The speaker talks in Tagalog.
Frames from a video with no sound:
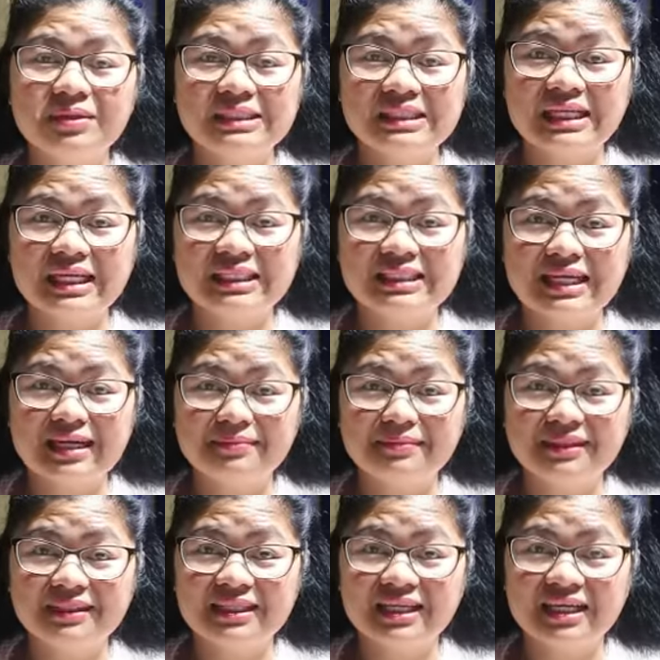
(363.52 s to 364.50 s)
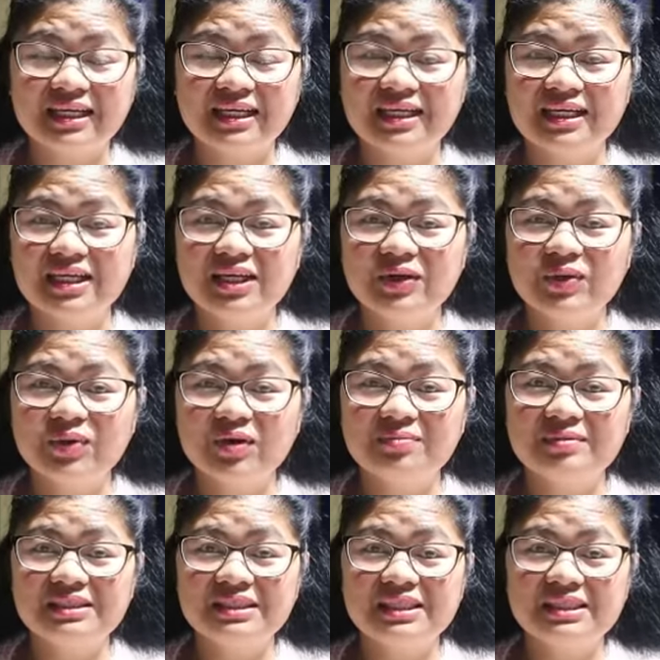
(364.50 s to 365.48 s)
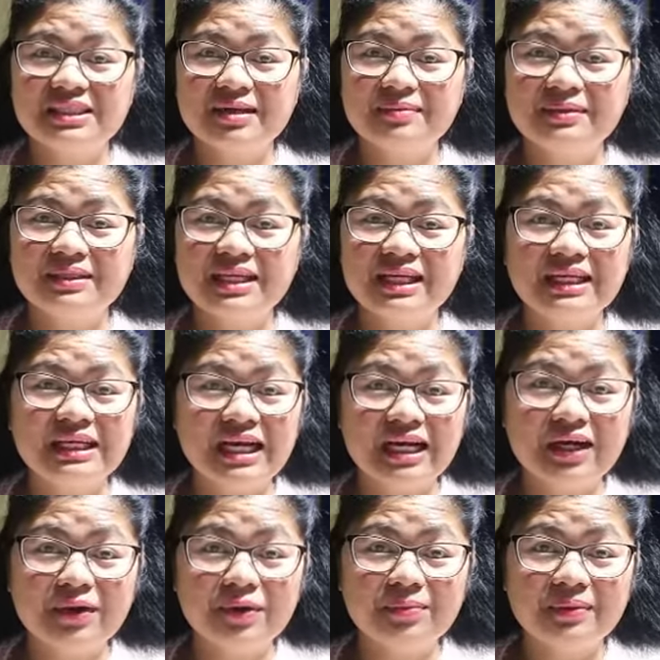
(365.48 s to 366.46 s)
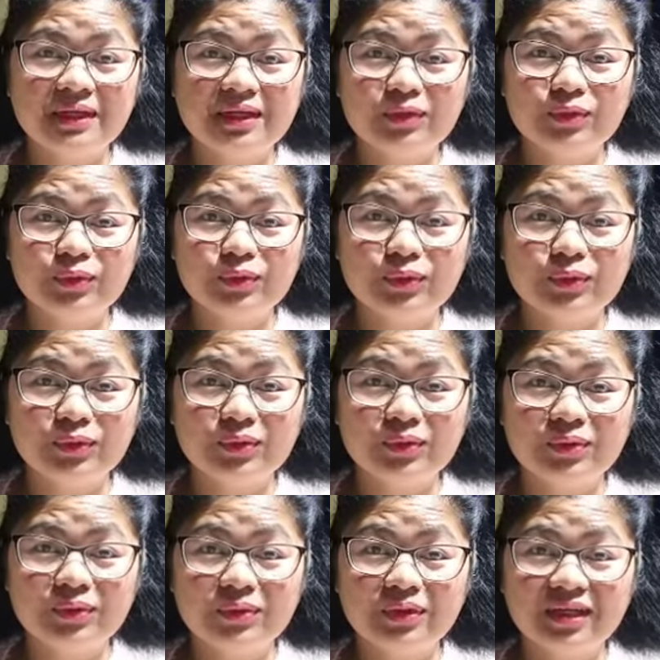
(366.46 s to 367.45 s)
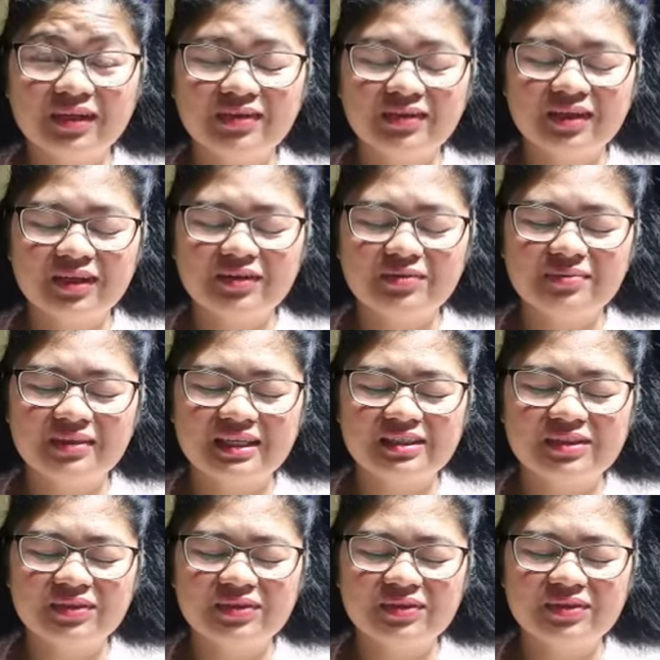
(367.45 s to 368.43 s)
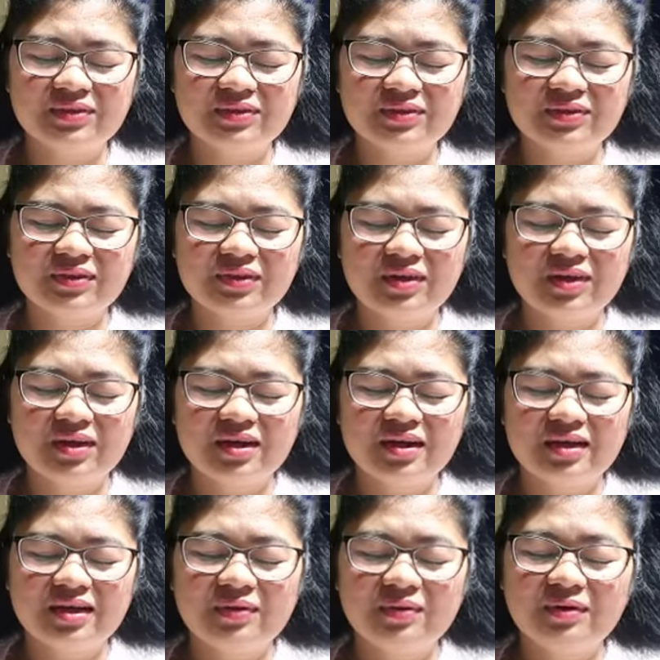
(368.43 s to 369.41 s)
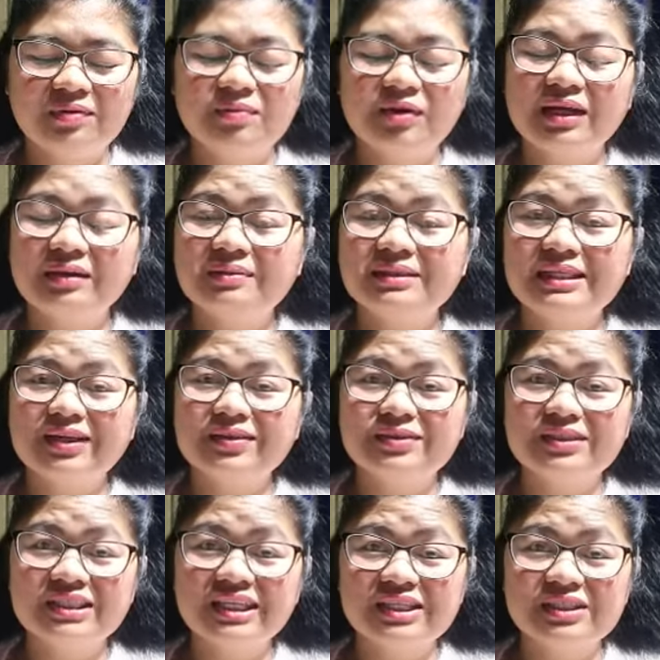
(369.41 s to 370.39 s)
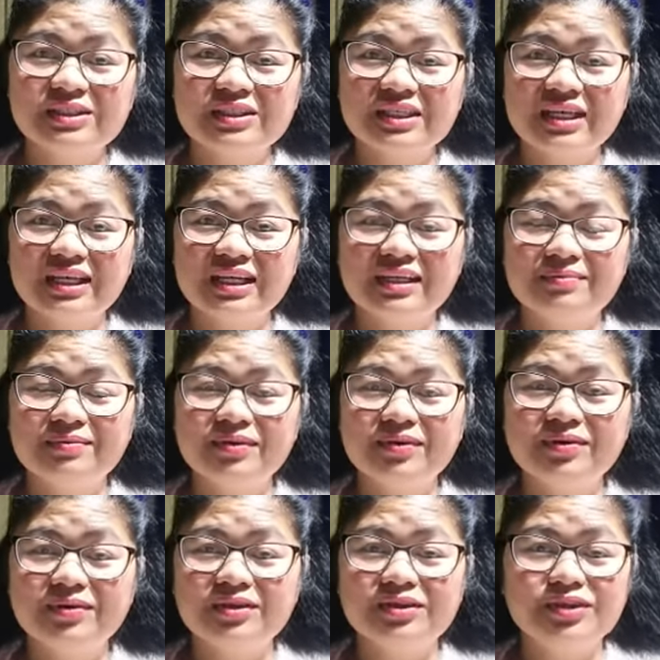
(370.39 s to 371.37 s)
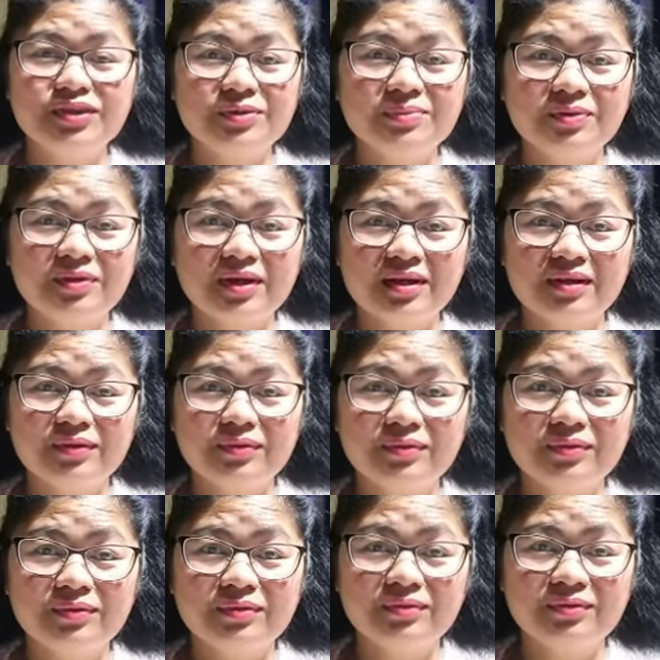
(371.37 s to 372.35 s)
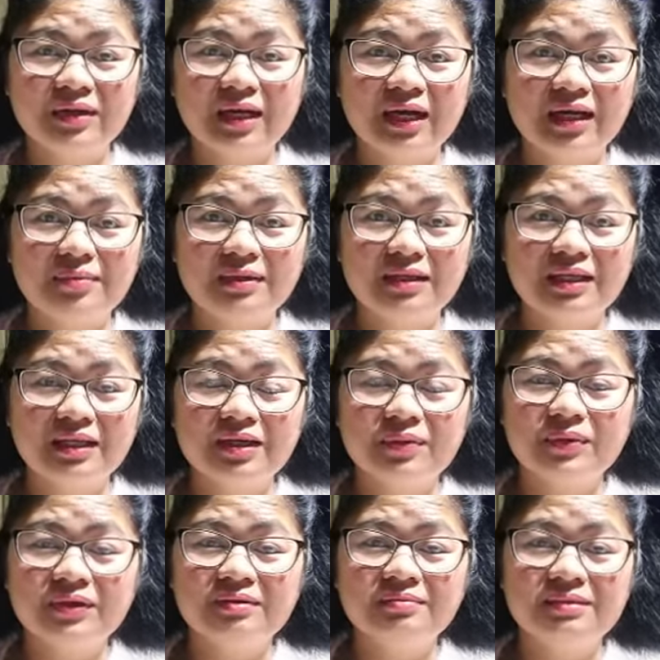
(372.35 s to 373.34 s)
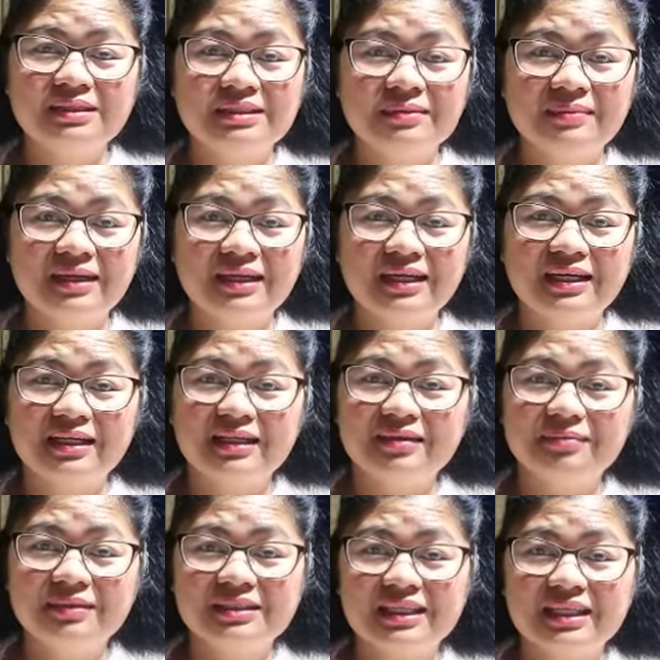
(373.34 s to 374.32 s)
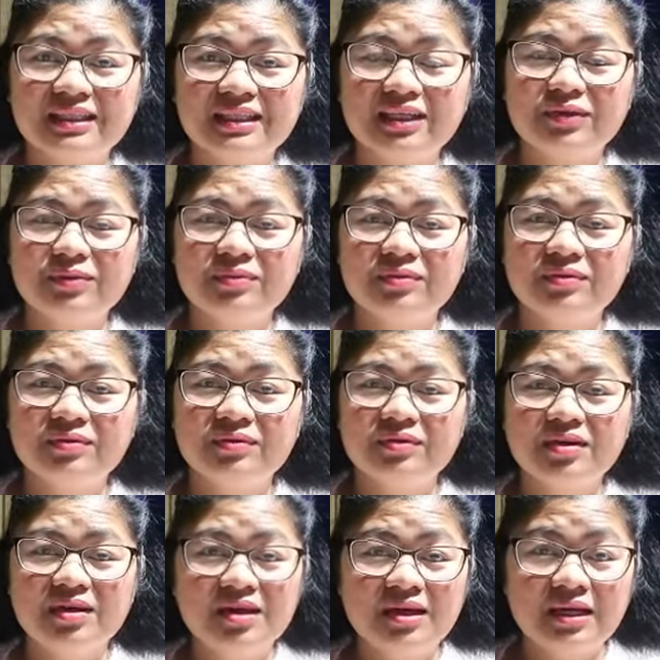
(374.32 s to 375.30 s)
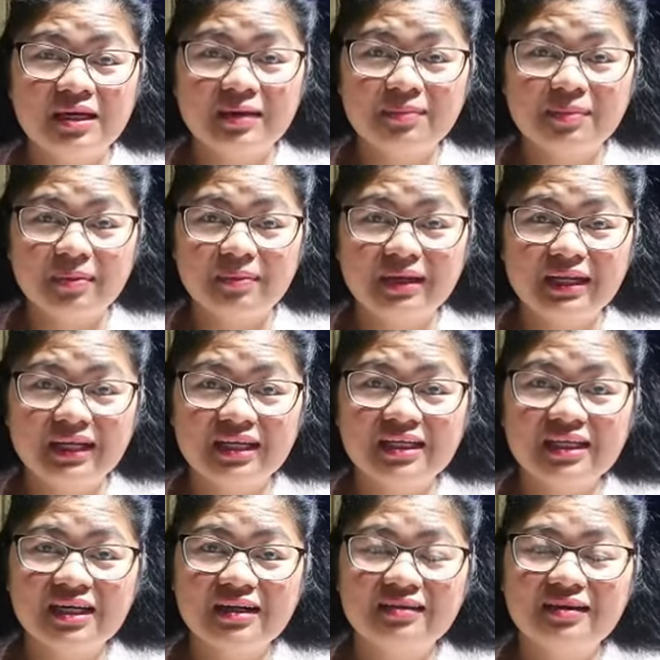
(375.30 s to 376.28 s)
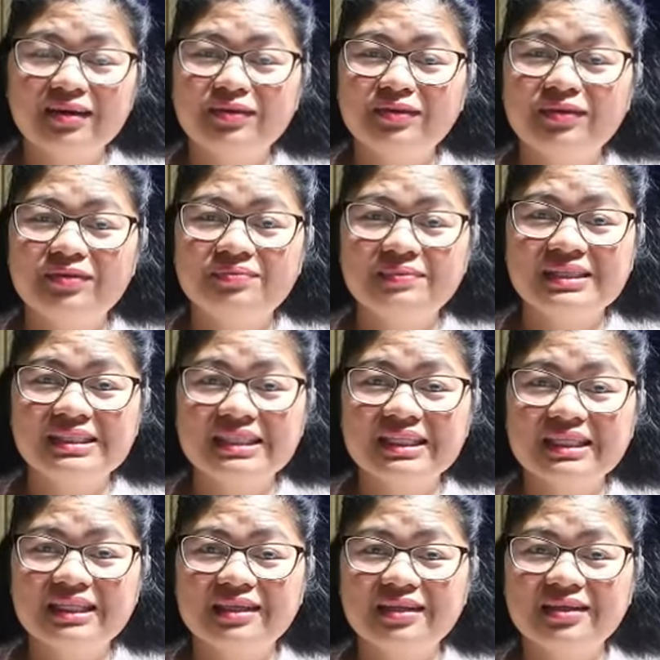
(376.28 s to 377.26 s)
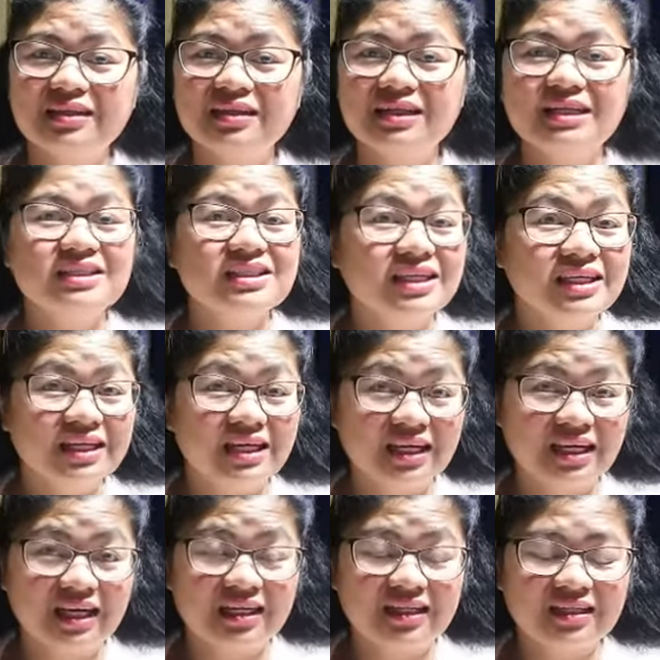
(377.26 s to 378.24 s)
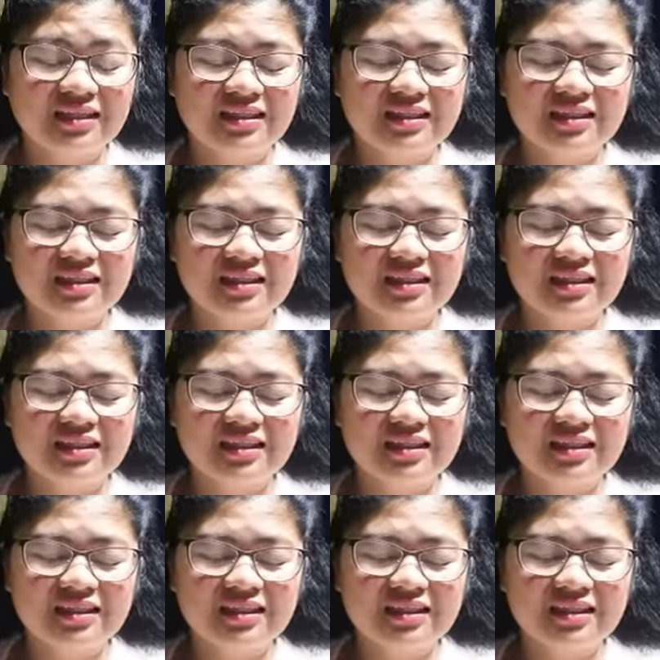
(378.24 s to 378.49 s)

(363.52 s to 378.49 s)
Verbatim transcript: mga sinasabi niya. Kung ang mga sinasabi niya ay gagawin ba niyang totoo. Ganun lang yun ba? So, wag mo lang masyadong stress yung sarili mo. Enjoy mo lang kung wala ka namang ginawang masama na masaktan yung pamilya niya. Ganun. Basta, nandyan ka lang.